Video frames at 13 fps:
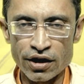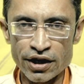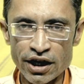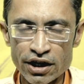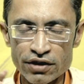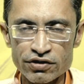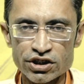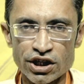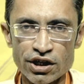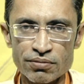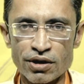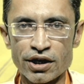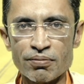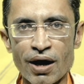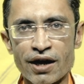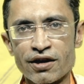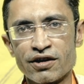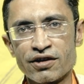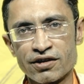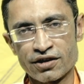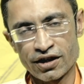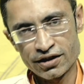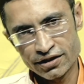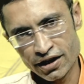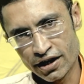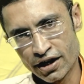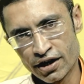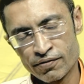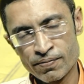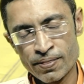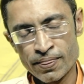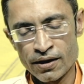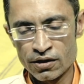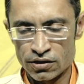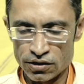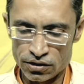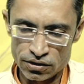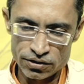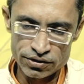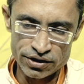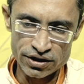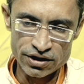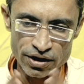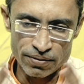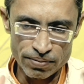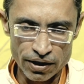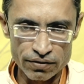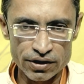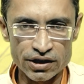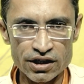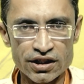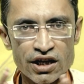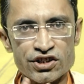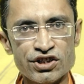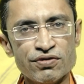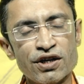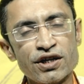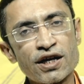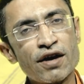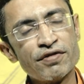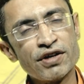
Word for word: अनेक विषय हम हर बार रखते हैं जैसे भगवत गीता जीवन का